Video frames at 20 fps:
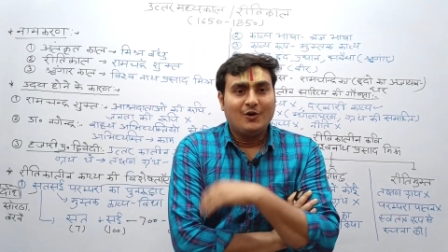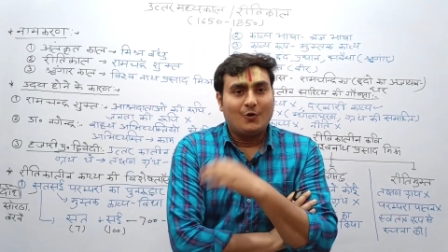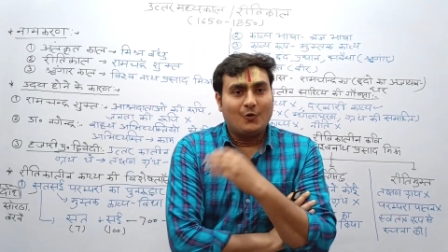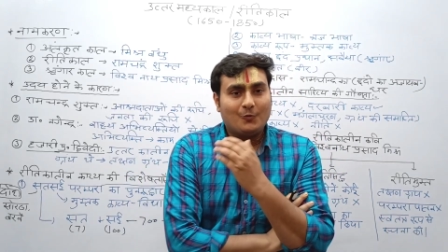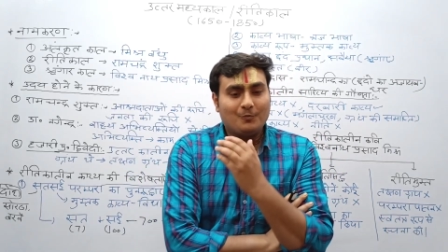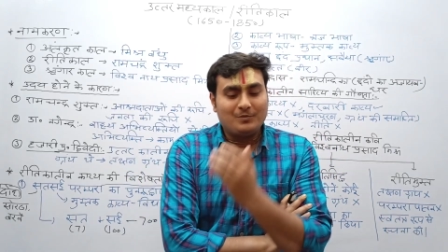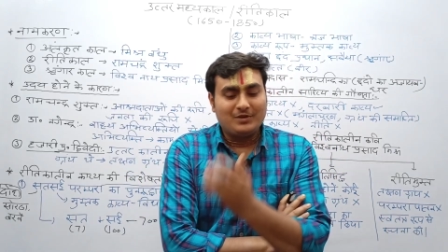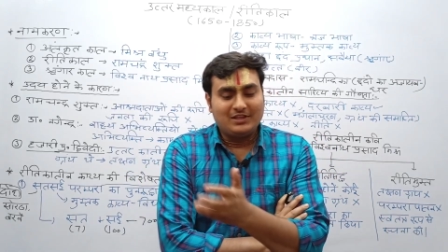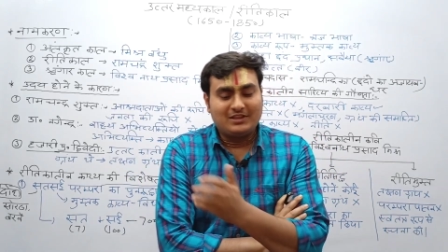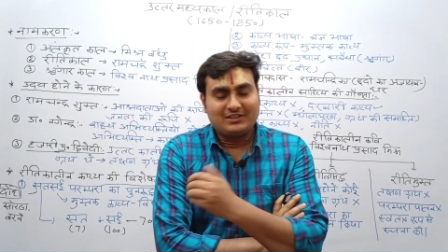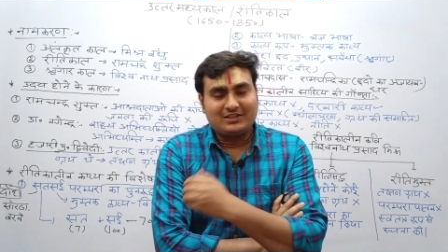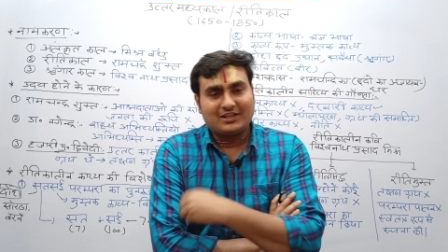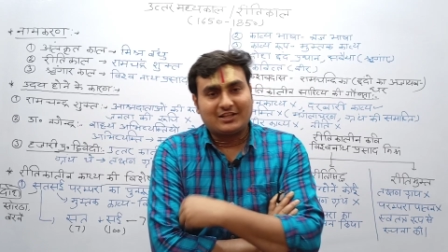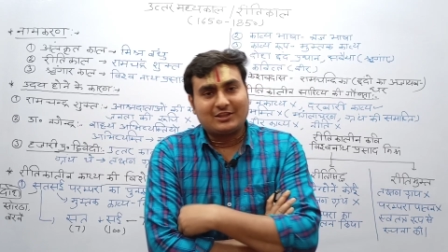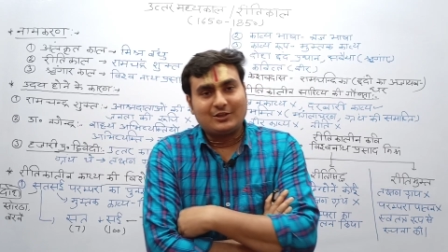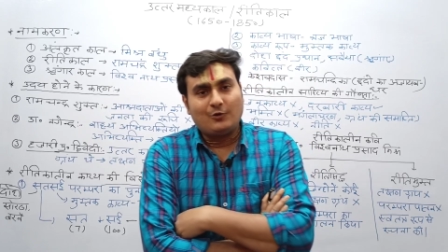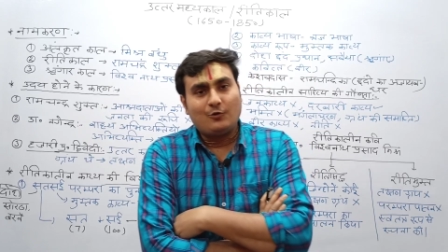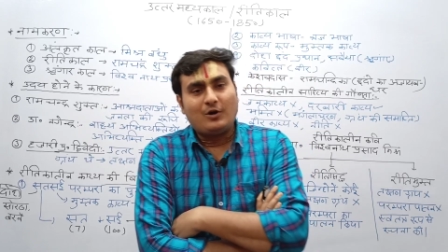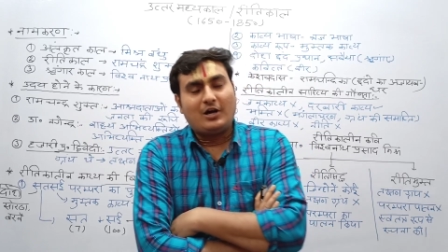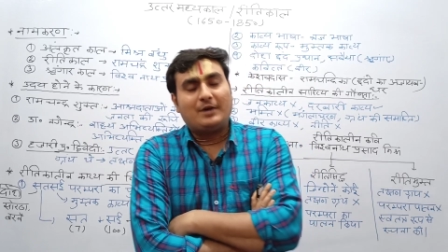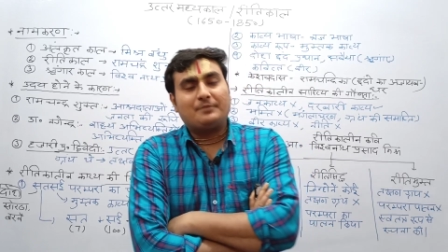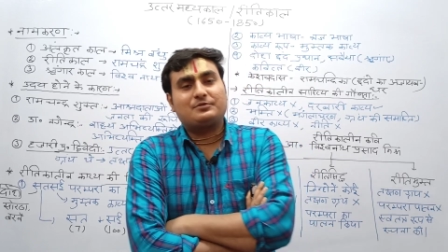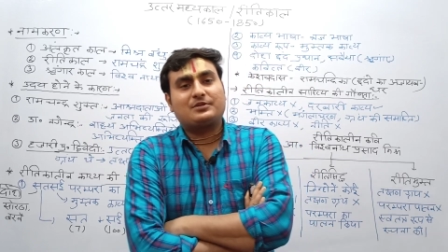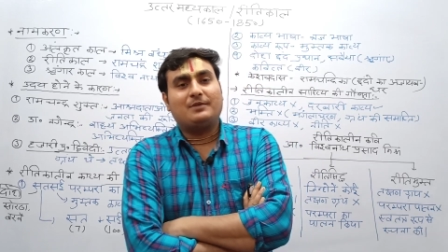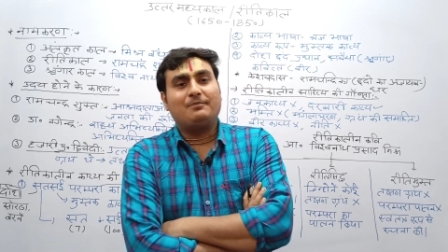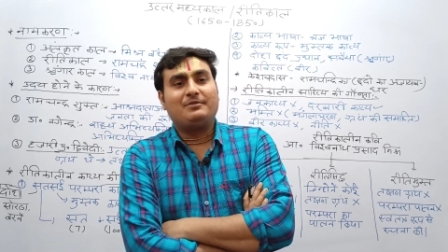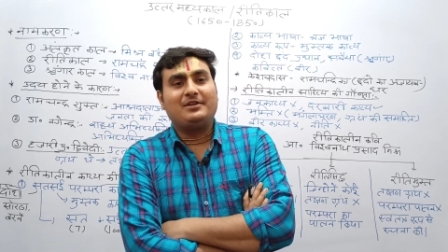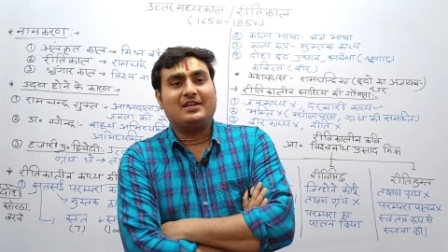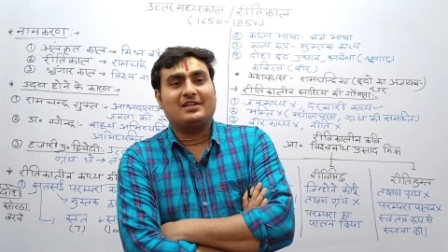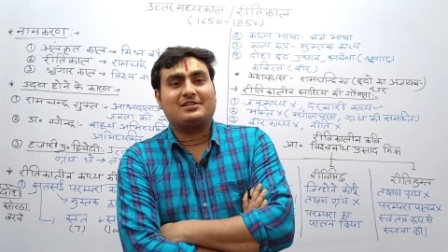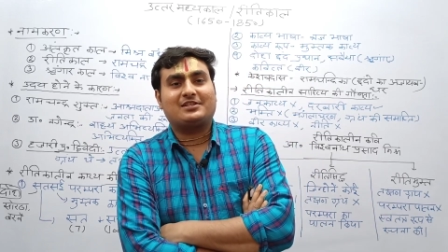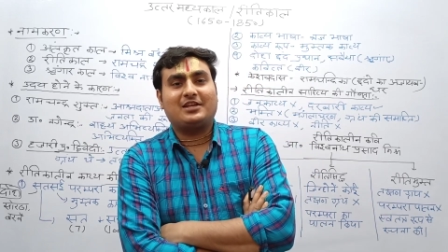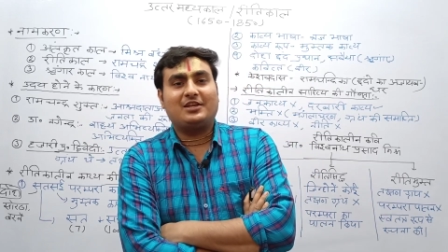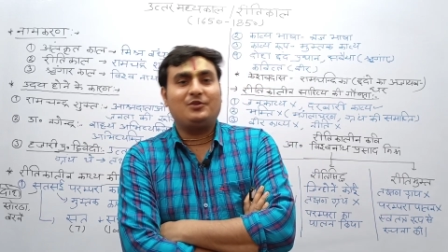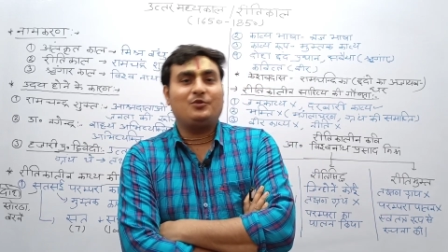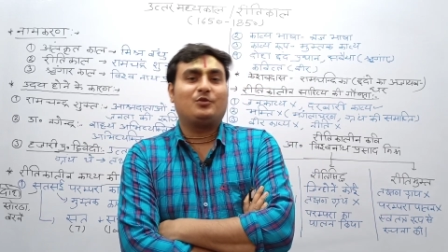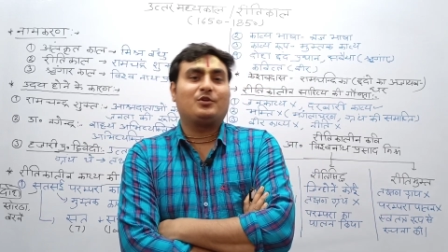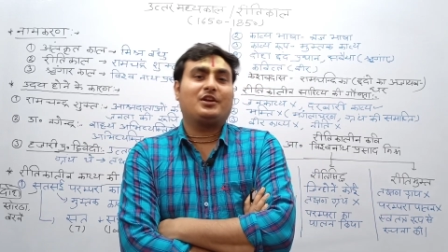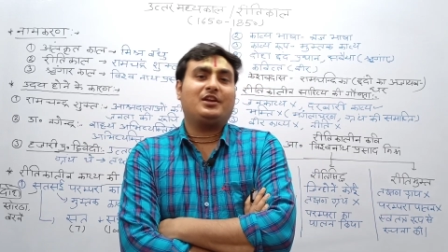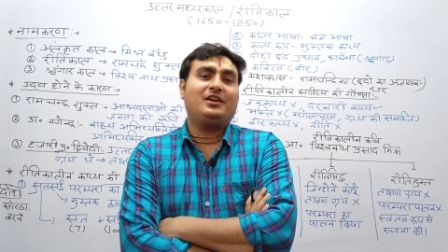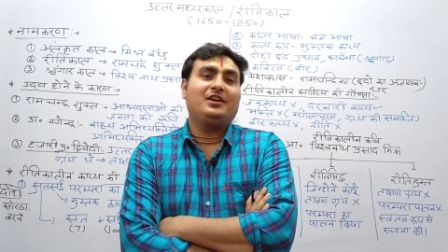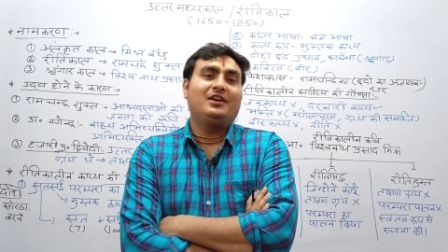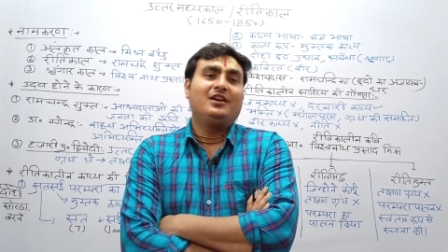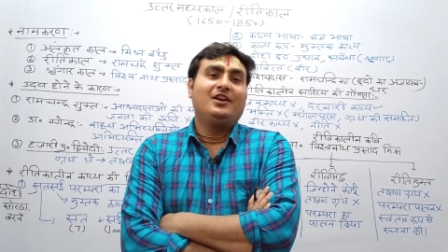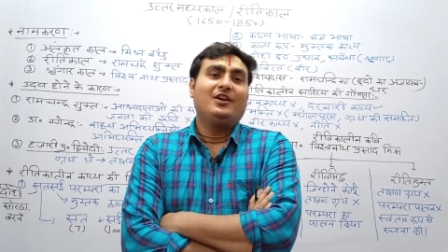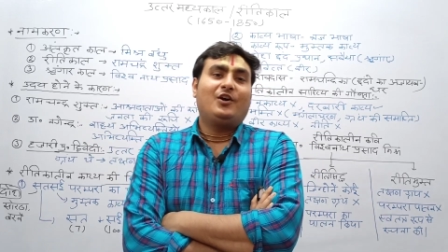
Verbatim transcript: उम्मीद करता हूं आप सब भी अच्छे ही होंगे